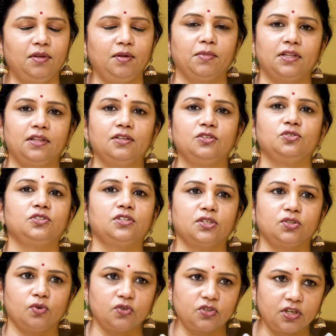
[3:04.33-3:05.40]
ఈ మధ్య చూస్తే
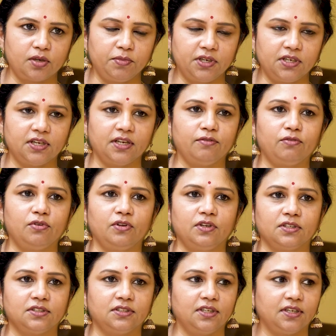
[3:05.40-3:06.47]
సోషల్ మీడియా
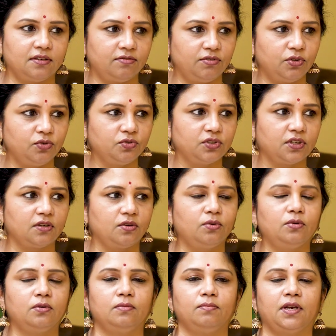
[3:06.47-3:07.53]
ఇన్ఫ్లుయెన్స్ దేర్ వ్యూస్ ఆర్
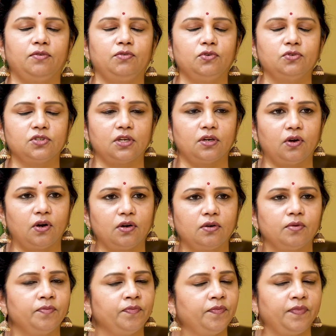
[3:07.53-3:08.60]
గుడ్ మై వ్యూస్ ఆర్ నాట్
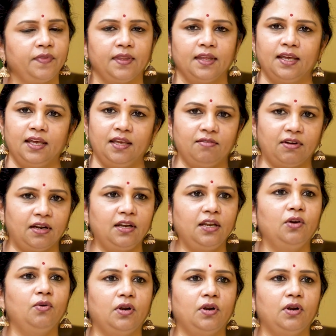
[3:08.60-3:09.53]
ఇవన్నీ